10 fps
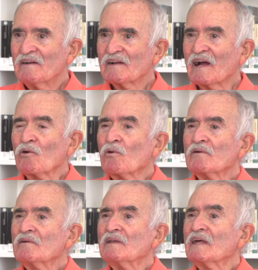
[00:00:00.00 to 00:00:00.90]
Claro,
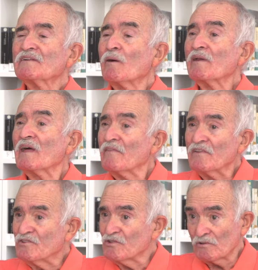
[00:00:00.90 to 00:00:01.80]
les habrían
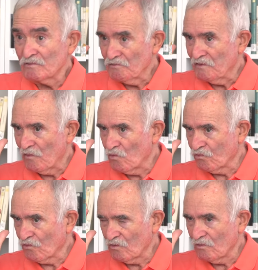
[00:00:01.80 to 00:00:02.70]
dicho,
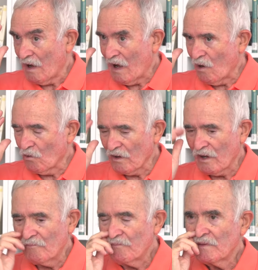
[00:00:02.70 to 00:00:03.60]
deduzco
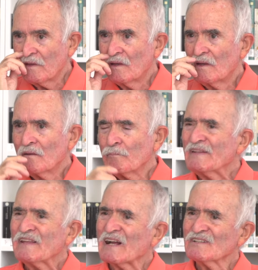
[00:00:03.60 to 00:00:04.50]
ahora,
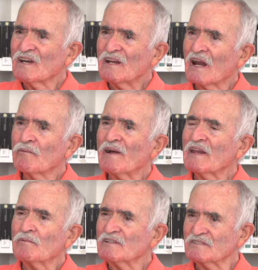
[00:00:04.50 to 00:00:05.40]
vete a casa de la
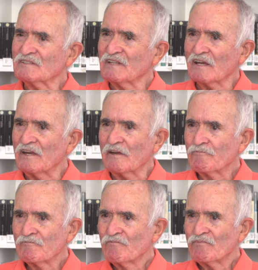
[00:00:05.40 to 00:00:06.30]
hermana a ver si está allí.
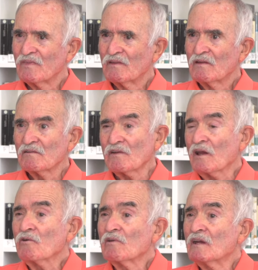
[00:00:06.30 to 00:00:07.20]

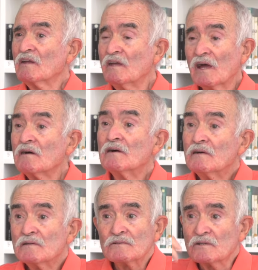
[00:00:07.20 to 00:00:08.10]
Sale una niña,
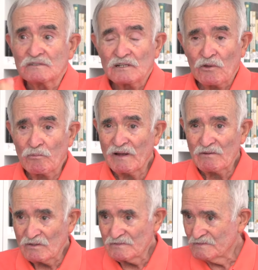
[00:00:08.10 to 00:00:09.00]
¿dónde está tu
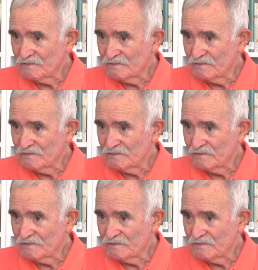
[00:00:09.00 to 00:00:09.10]
hermano?